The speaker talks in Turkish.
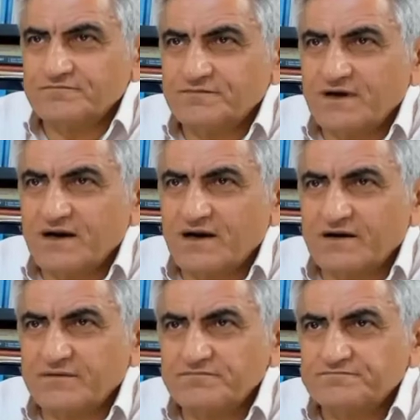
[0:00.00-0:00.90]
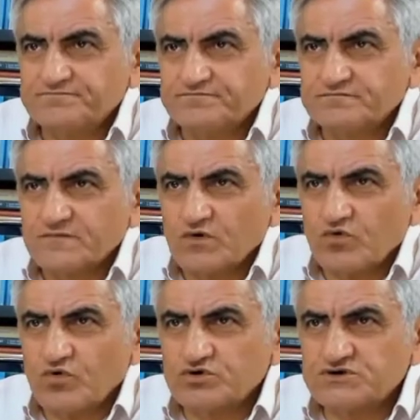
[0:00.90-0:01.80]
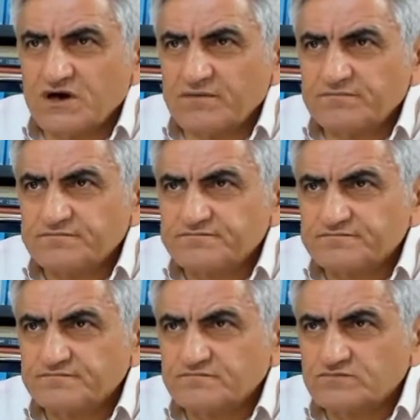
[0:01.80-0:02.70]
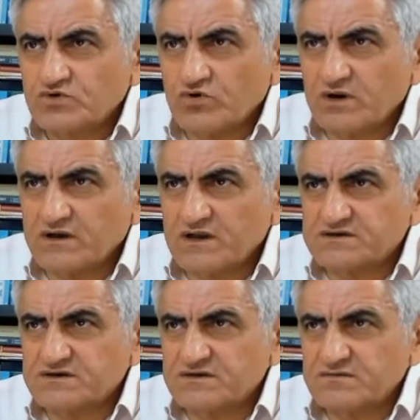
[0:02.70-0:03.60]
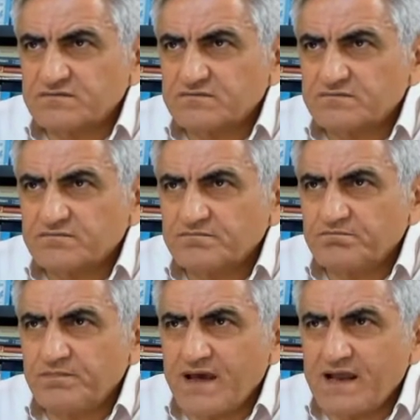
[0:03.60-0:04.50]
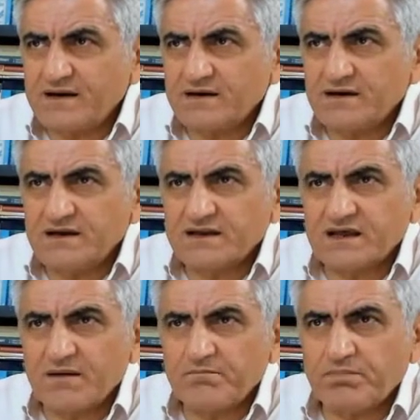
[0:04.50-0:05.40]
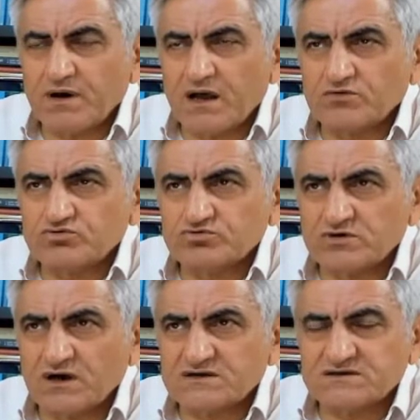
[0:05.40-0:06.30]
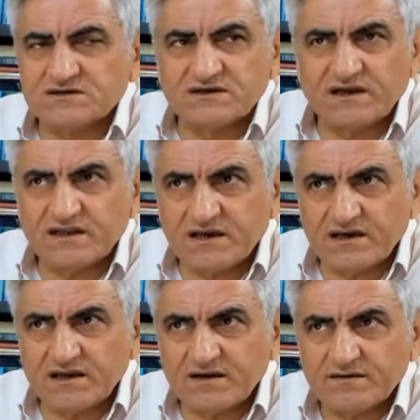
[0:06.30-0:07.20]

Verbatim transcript: Meral Hanım, hocam kolay gelsin. Ben liken planus rahatsızlığı nedeniyle